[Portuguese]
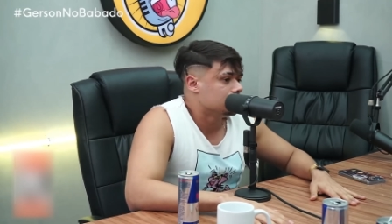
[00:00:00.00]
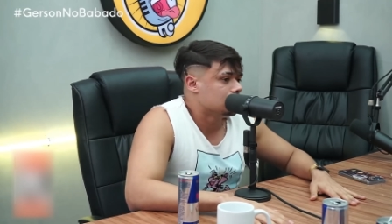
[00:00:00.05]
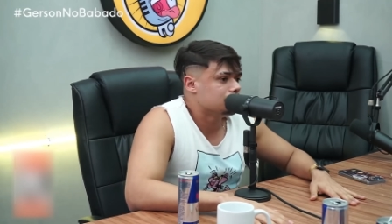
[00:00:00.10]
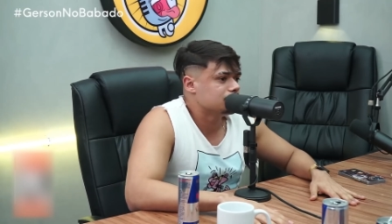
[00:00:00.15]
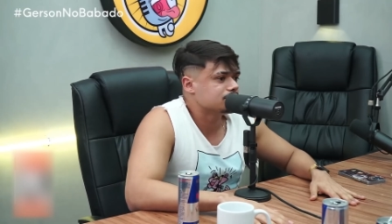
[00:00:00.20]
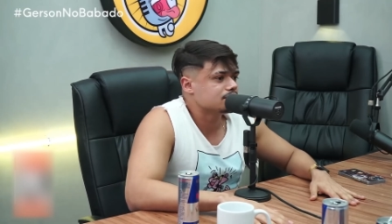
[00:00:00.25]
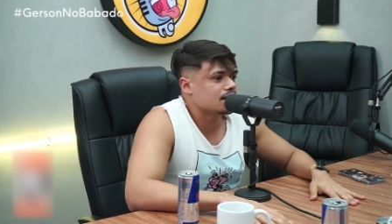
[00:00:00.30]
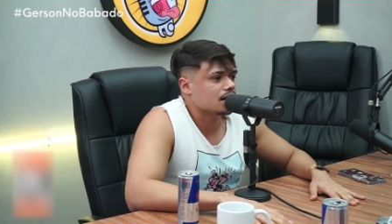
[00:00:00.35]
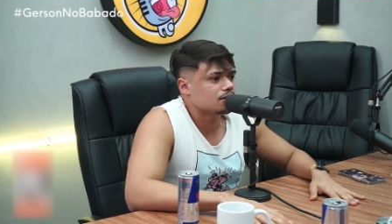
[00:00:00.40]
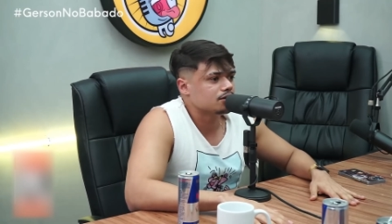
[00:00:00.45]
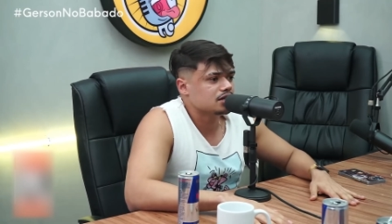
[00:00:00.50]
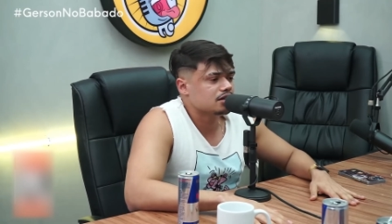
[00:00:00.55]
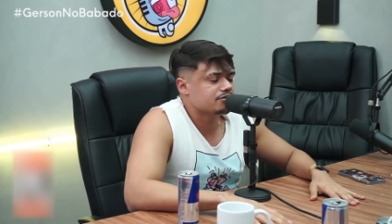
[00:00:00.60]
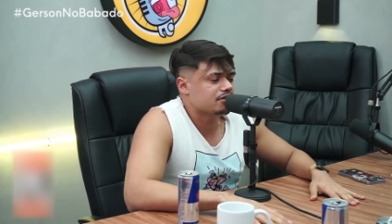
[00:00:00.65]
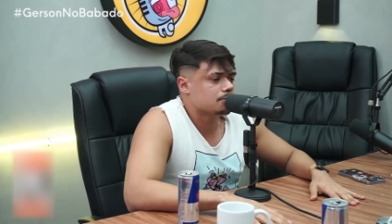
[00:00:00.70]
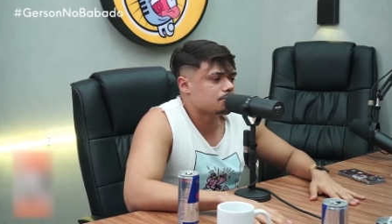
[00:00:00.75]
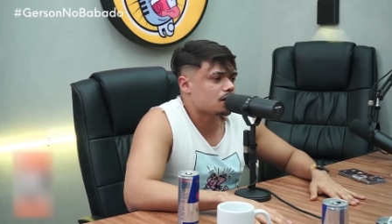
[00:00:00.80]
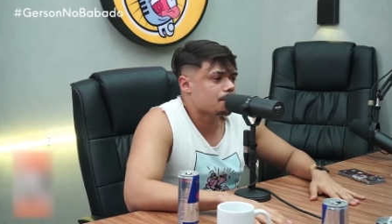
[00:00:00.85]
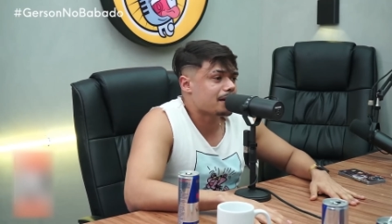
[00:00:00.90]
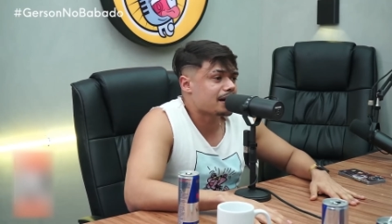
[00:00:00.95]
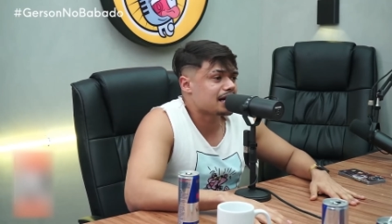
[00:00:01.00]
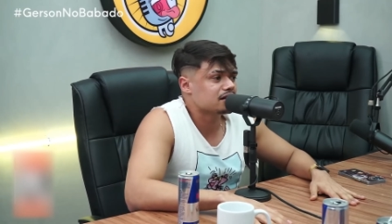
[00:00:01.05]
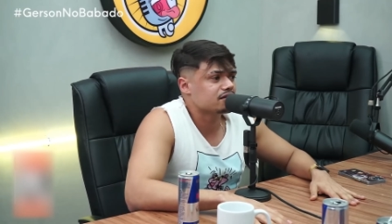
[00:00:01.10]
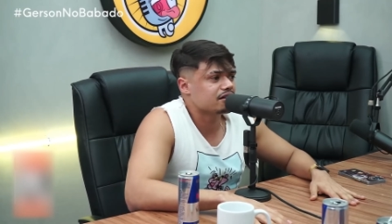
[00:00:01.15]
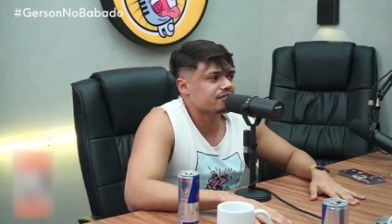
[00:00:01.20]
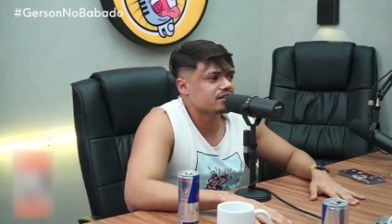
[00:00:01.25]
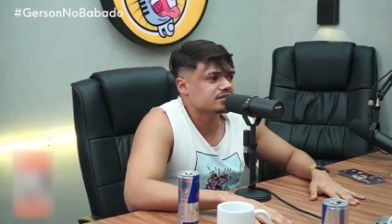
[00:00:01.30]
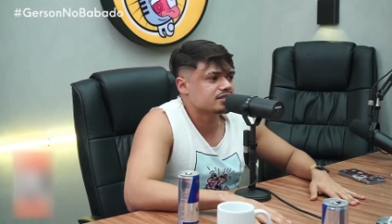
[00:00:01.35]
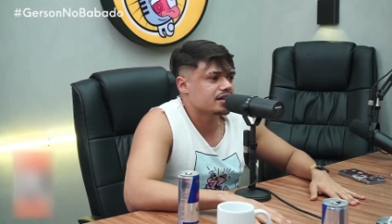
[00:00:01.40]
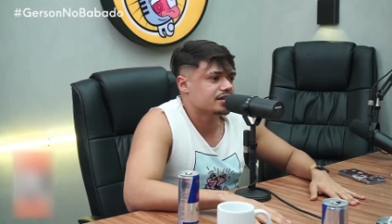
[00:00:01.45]
vamos se reunir, vamos, como é que a gente
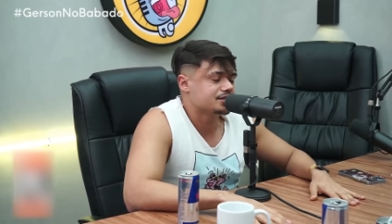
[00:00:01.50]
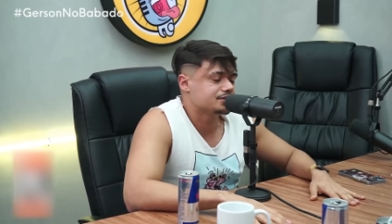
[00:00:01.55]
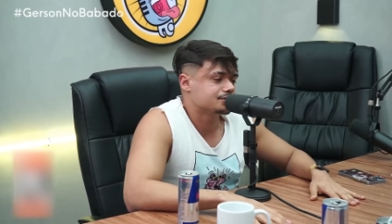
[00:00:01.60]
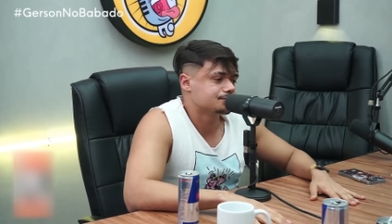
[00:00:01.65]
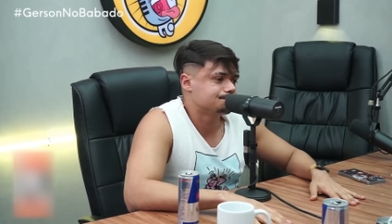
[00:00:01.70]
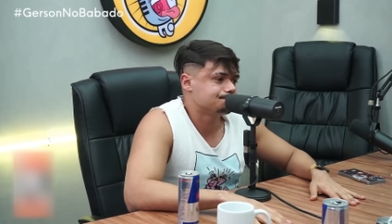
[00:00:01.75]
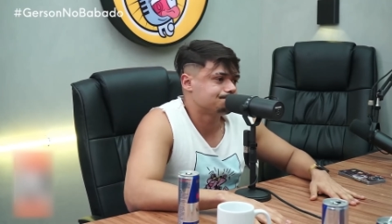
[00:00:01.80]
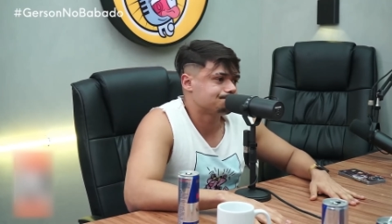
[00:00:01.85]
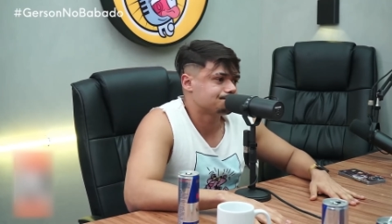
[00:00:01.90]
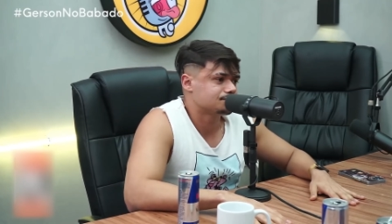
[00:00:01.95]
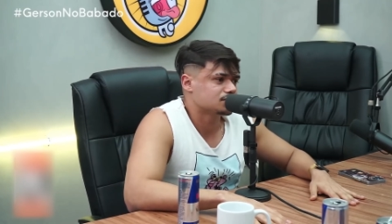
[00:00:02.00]
vai fazer isso?